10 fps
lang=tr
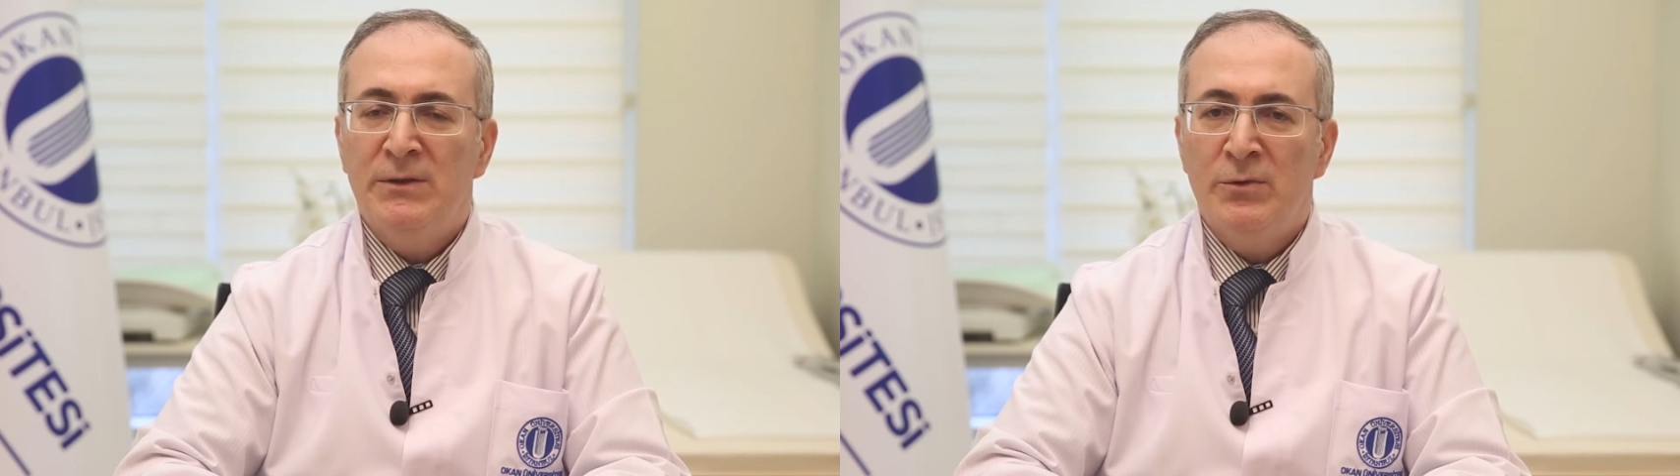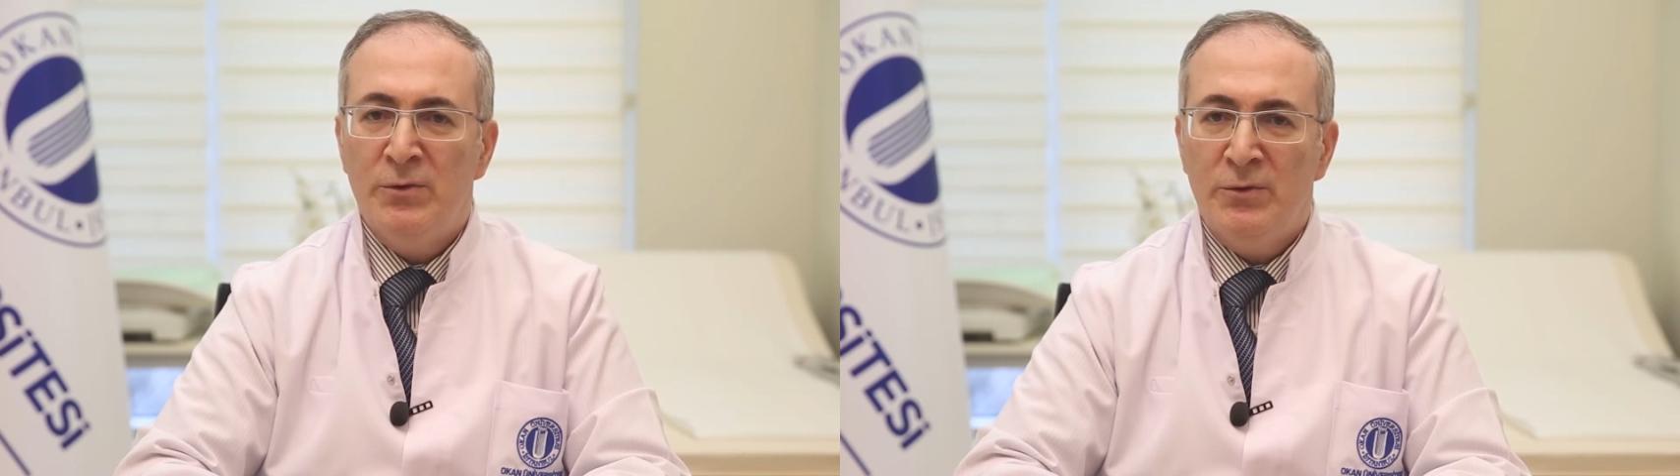
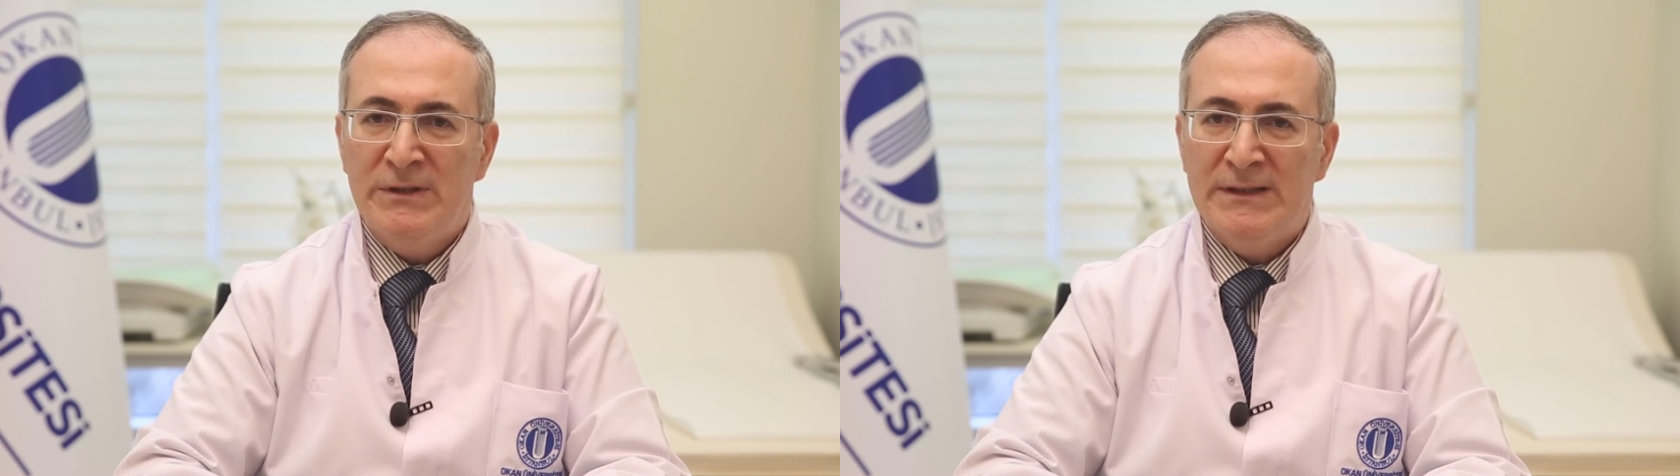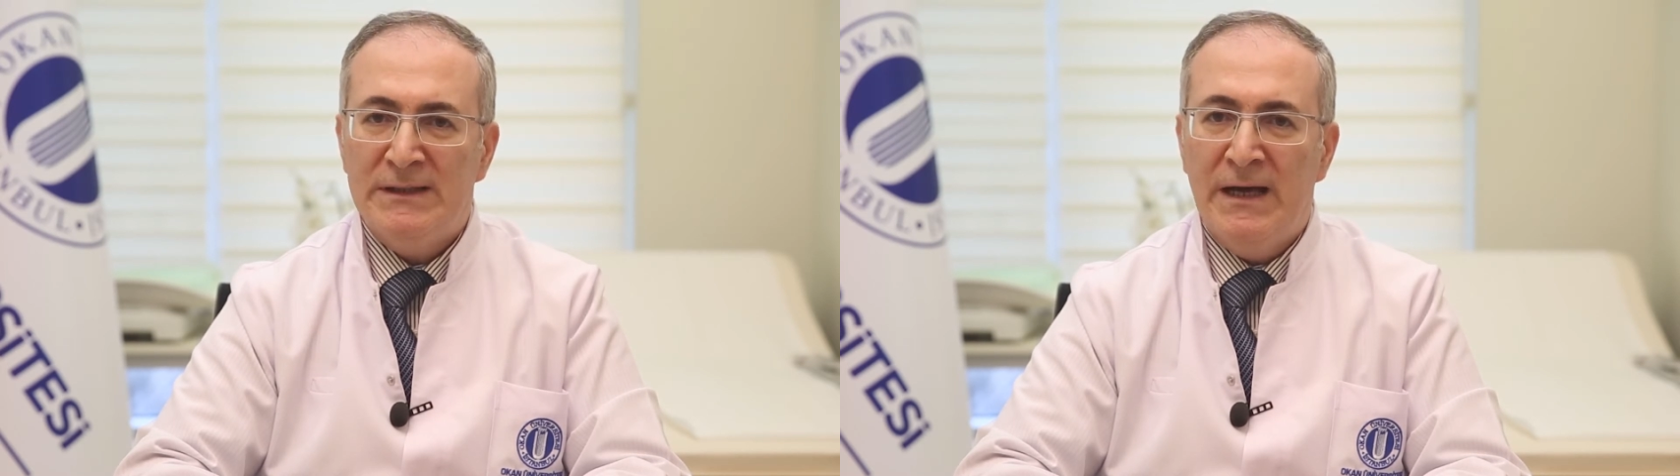
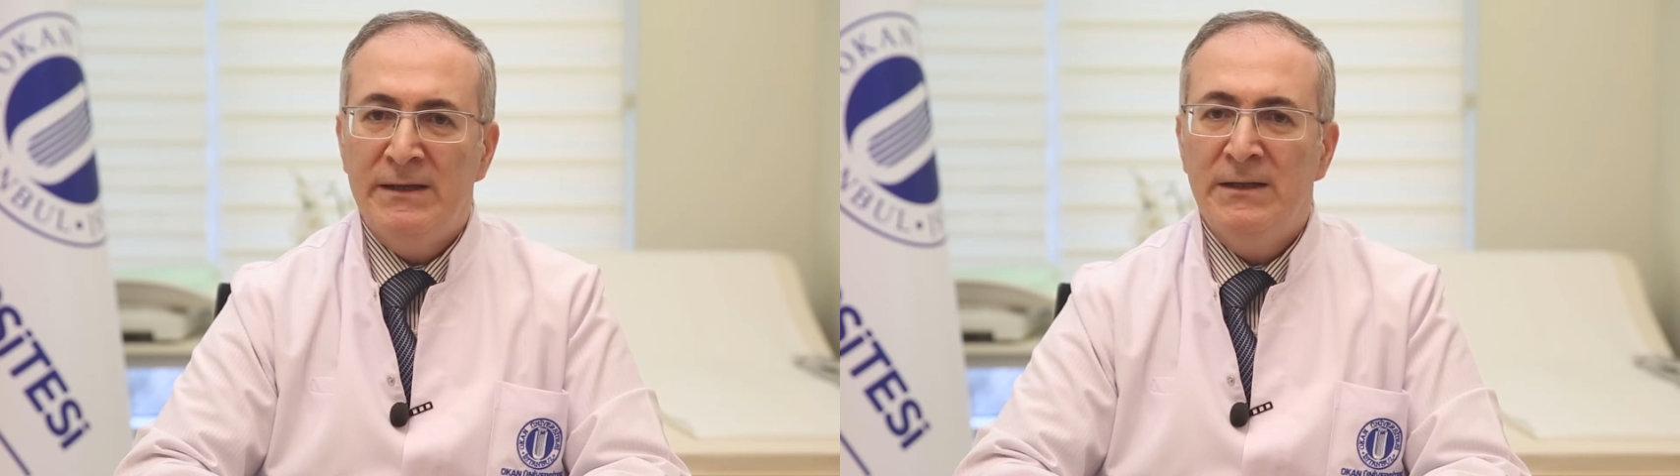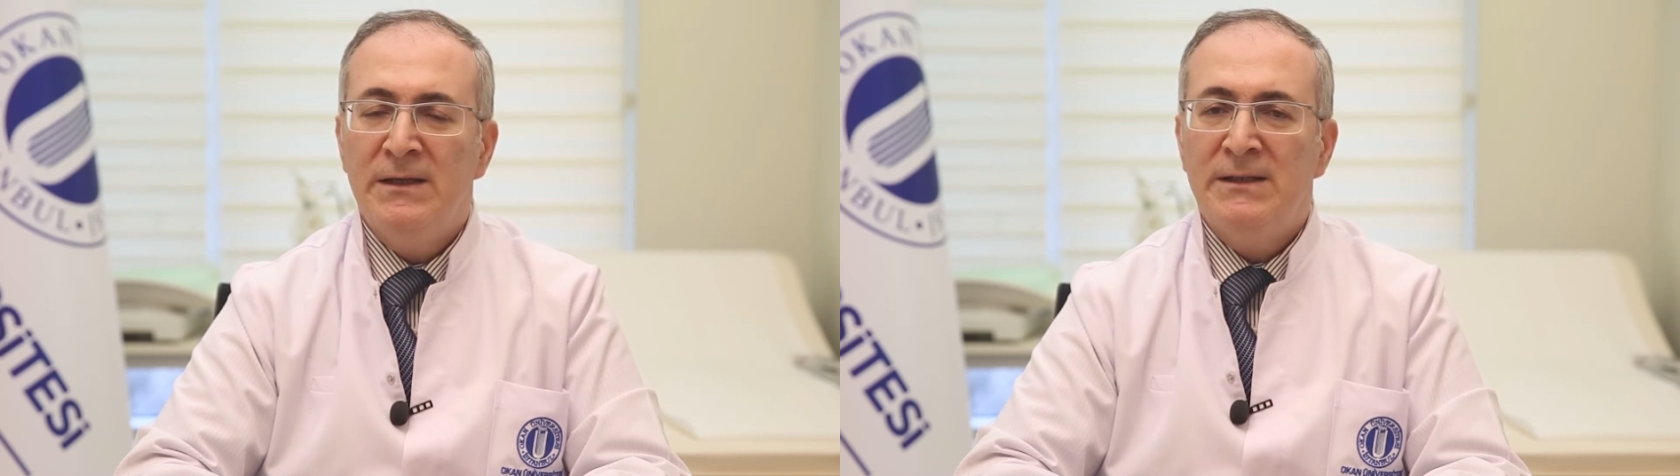
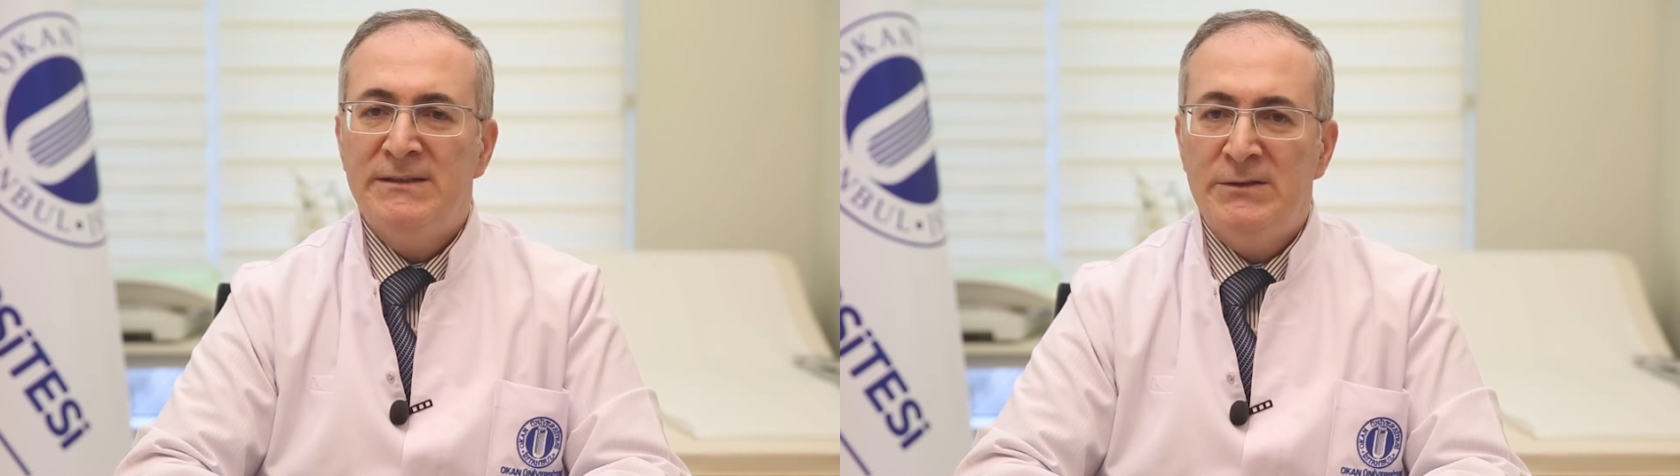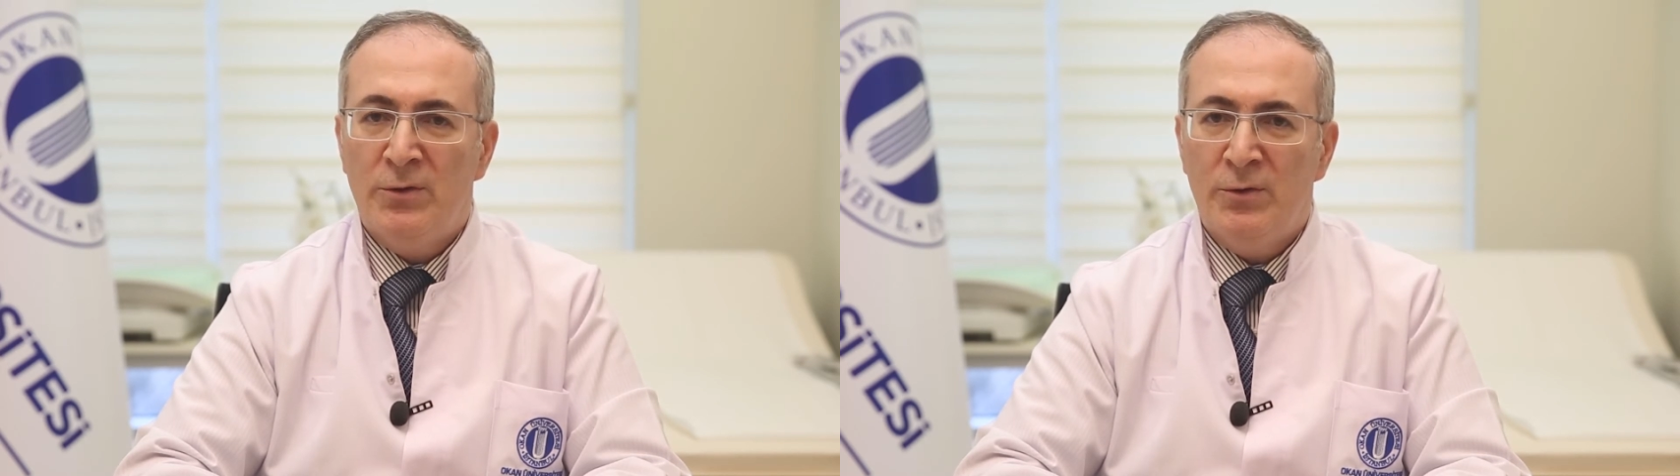nükleotitler,
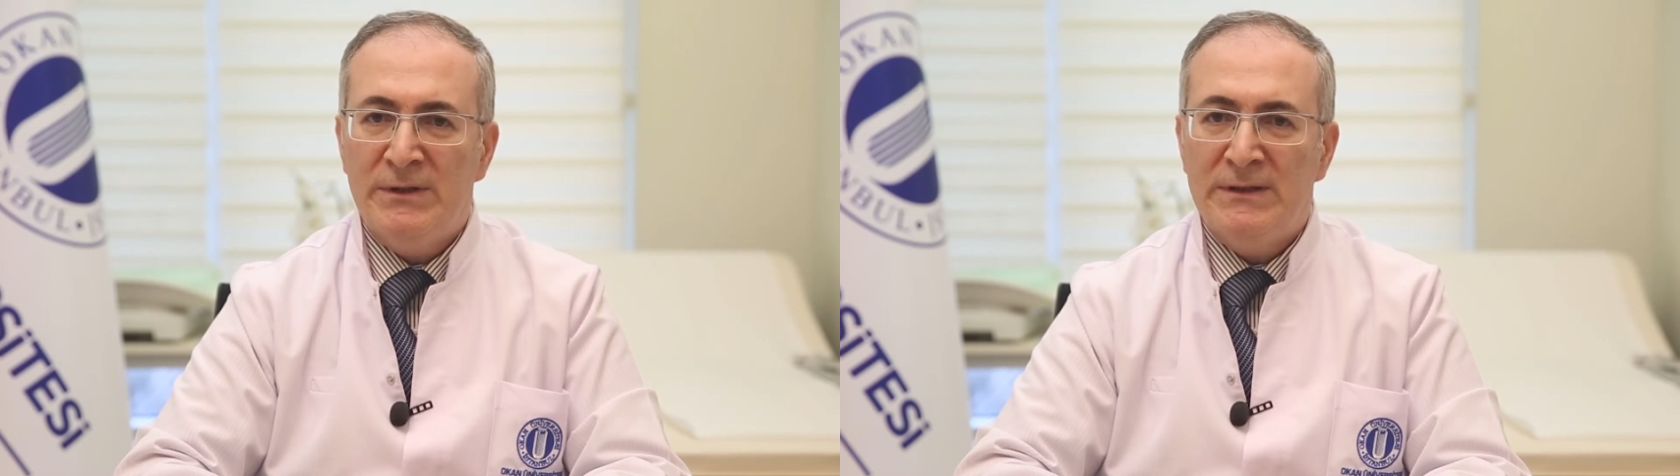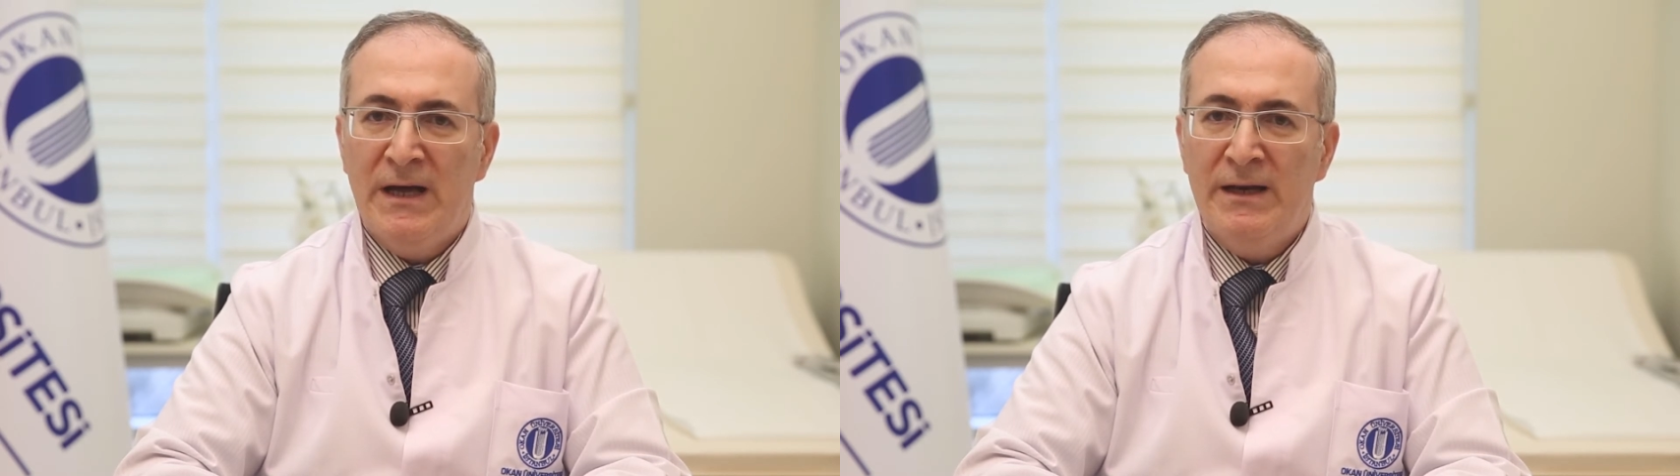
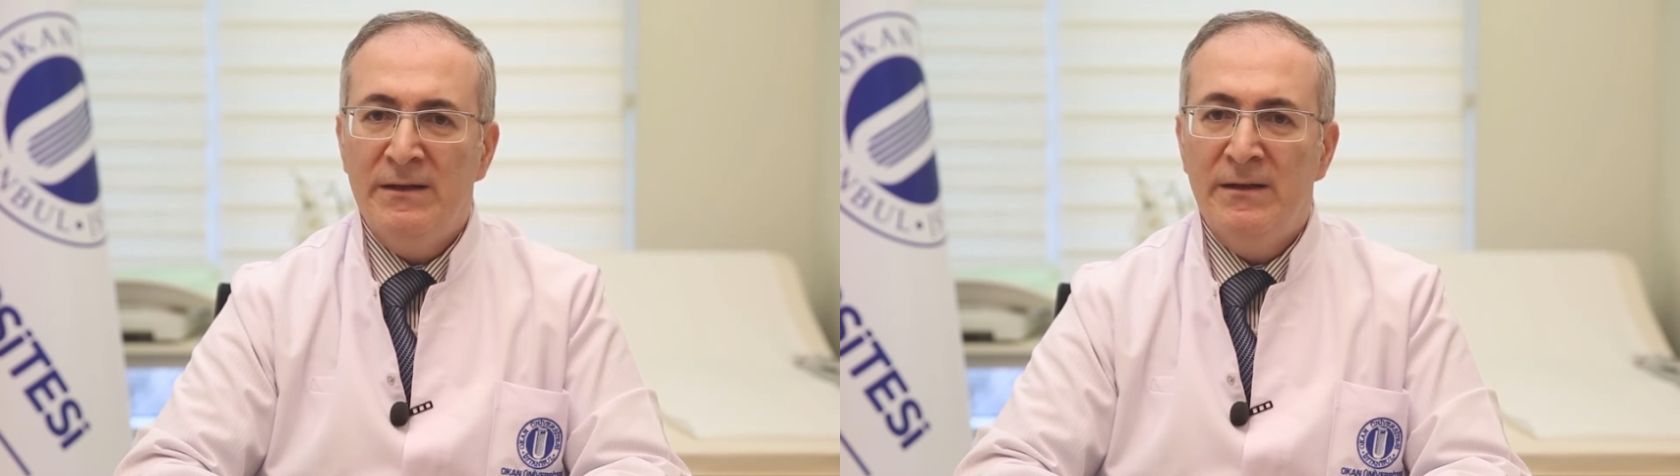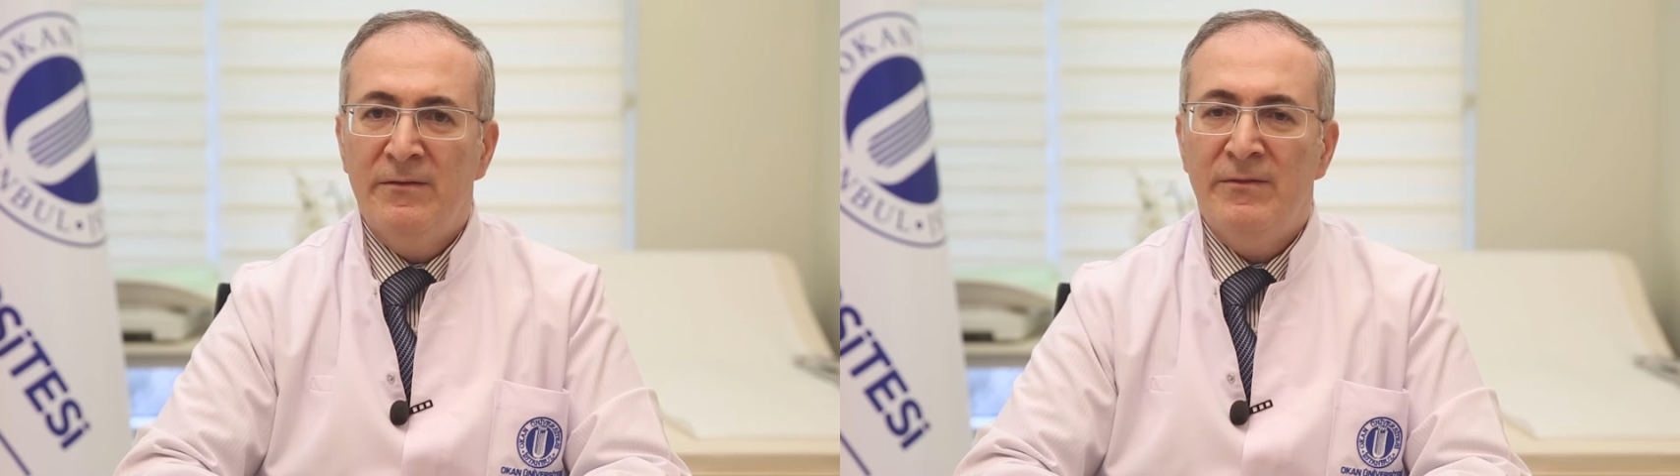steroidler